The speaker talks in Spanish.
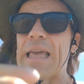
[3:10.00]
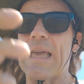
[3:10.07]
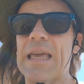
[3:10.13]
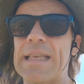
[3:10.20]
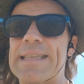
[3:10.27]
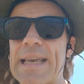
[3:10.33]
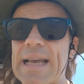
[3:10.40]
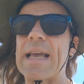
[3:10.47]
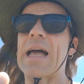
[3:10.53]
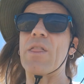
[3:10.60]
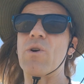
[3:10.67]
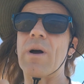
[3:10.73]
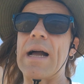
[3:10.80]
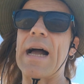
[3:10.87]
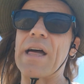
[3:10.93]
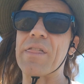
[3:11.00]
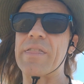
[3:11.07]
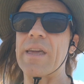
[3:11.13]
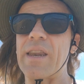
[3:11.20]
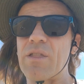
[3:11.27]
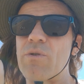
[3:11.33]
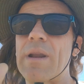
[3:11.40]
he llegado a
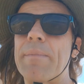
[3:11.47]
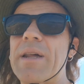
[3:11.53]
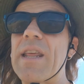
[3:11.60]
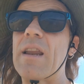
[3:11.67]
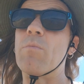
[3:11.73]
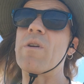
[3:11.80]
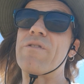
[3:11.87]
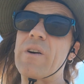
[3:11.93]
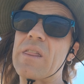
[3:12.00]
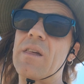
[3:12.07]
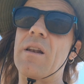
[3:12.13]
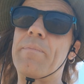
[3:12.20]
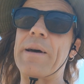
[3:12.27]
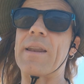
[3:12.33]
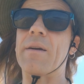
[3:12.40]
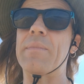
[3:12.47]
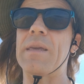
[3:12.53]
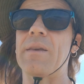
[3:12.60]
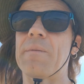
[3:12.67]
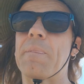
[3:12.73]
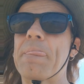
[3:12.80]
hacer de una manera muy fácil para mí